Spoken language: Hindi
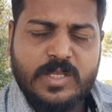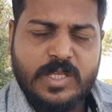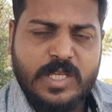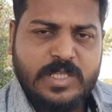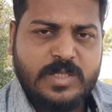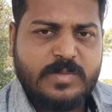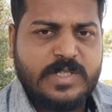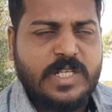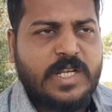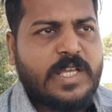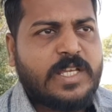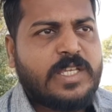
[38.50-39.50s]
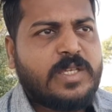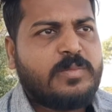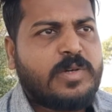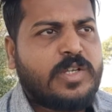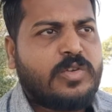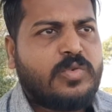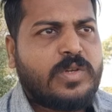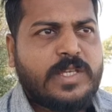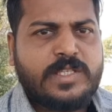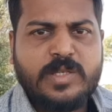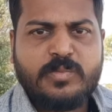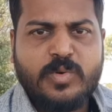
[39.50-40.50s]
ये समझ लेना है कि बकरे को
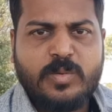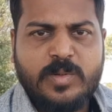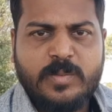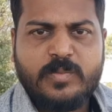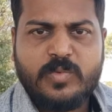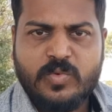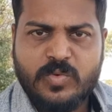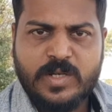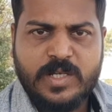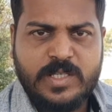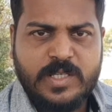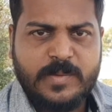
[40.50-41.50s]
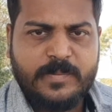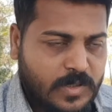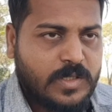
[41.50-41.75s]
गैस की प्रॉब्लम हो गई है